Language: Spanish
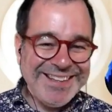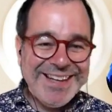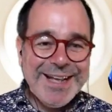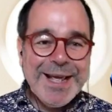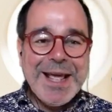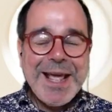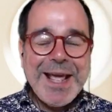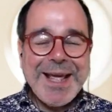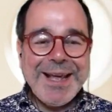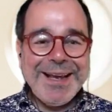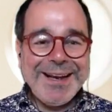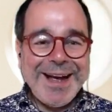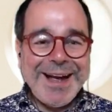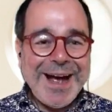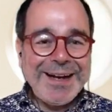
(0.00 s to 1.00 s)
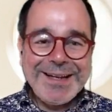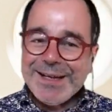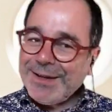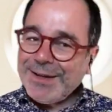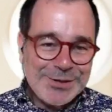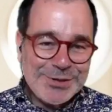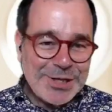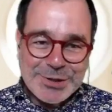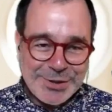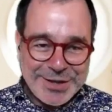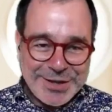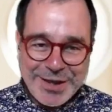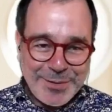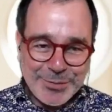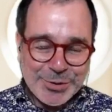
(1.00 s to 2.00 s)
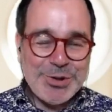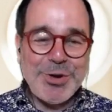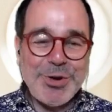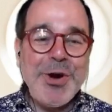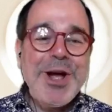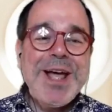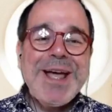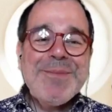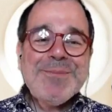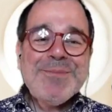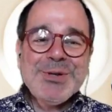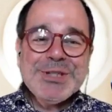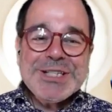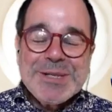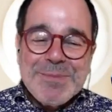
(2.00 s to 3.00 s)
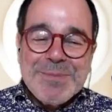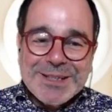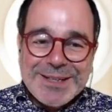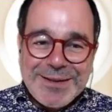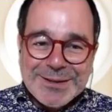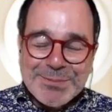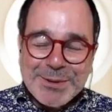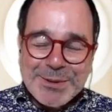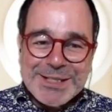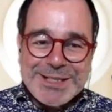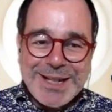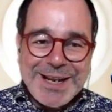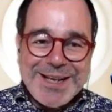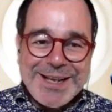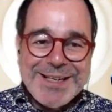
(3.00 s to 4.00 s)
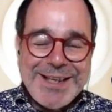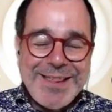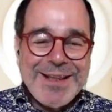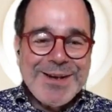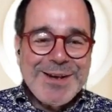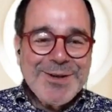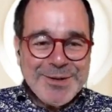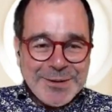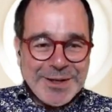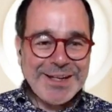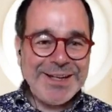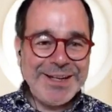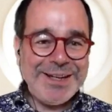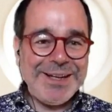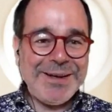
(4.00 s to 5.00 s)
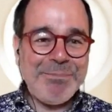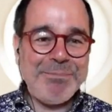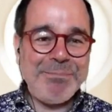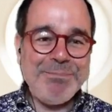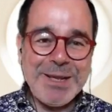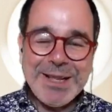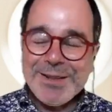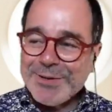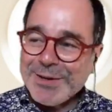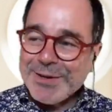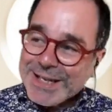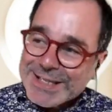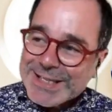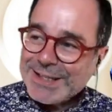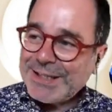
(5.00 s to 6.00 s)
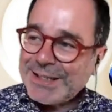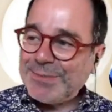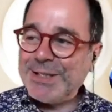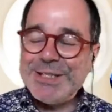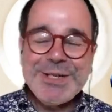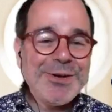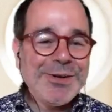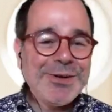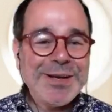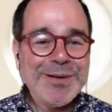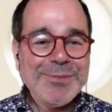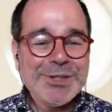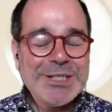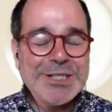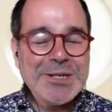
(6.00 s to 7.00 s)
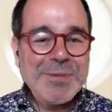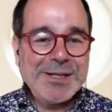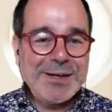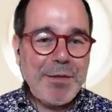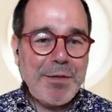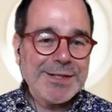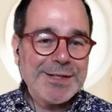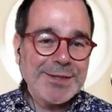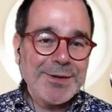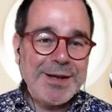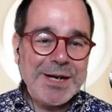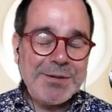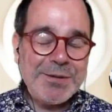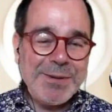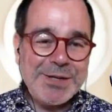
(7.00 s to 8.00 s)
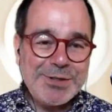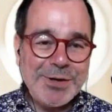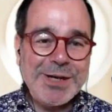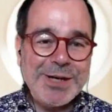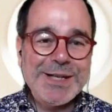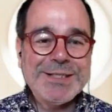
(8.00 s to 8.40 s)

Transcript: Eh, aquí nos ha sonreído mucho. Muchísimas gracias por estar ahí, ya digo, eh, viendo esta transmisión y muchísimas gracias a todas las personas